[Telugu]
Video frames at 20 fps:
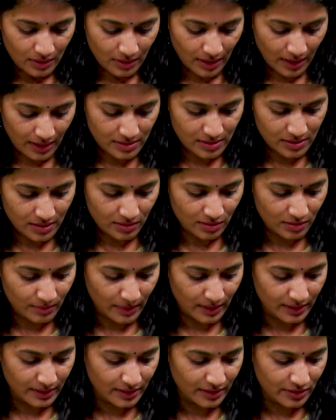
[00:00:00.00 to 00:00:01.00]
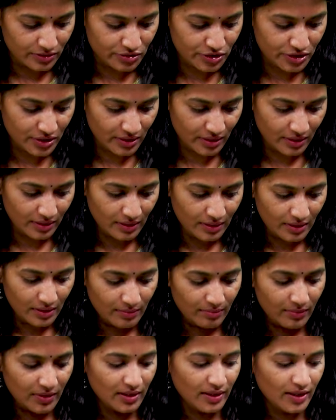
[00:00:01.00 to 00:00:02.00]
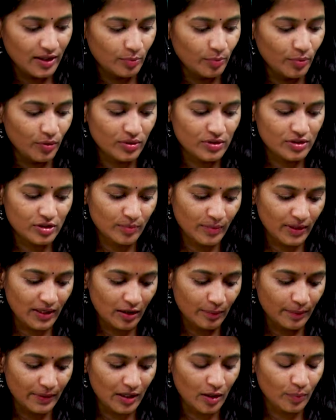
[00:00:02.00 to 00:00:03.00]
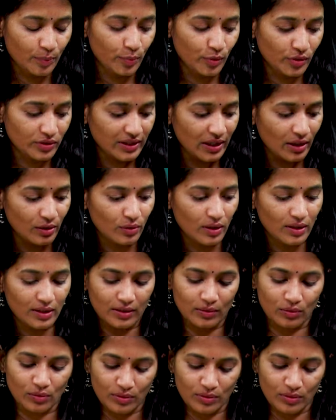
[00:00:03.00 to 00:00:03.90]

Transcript: రాజ్ తరుణ్ మనీ నుంచి మరి నా రిపోర్ట్స్ మరి నాకు పిల్లలు పుడతారు అని